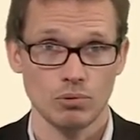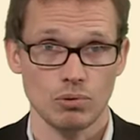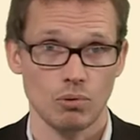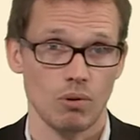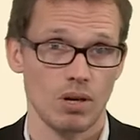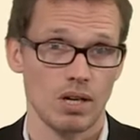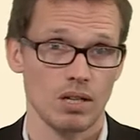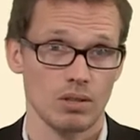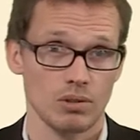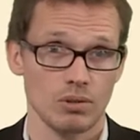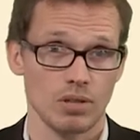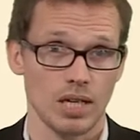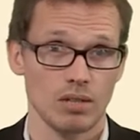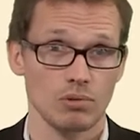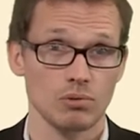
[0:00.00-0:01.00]
trois
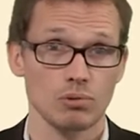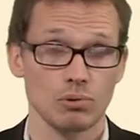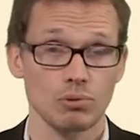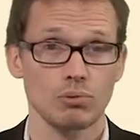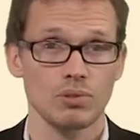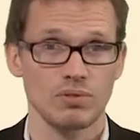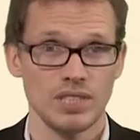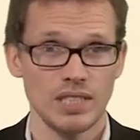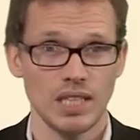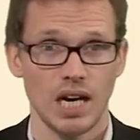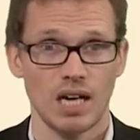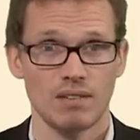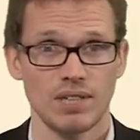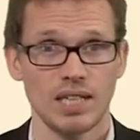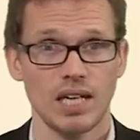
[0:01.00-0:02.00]
réunions de suivi
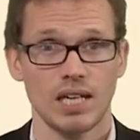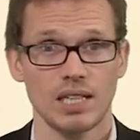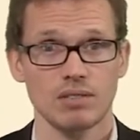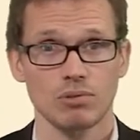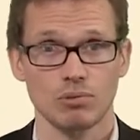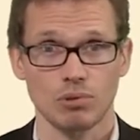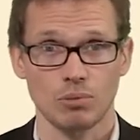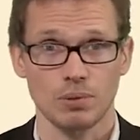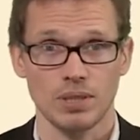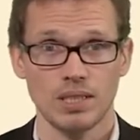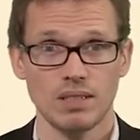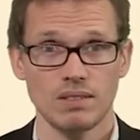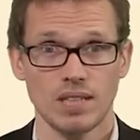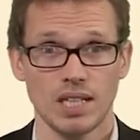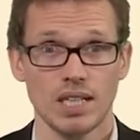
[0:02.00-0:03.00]
avec les
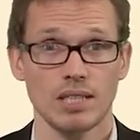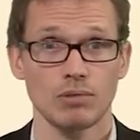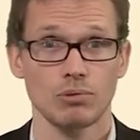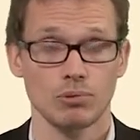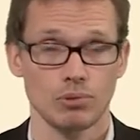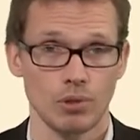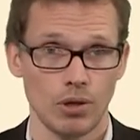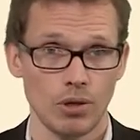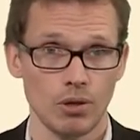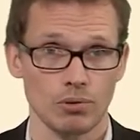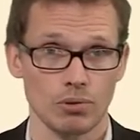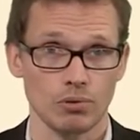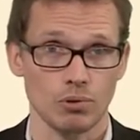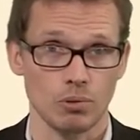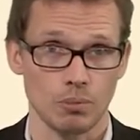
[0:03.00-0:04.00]
entreprises et les tuteurs en
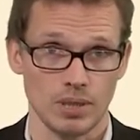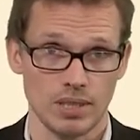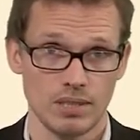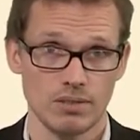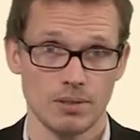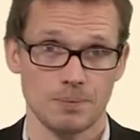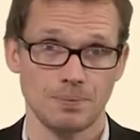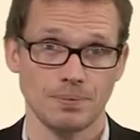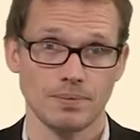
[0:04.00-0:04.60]
entreprise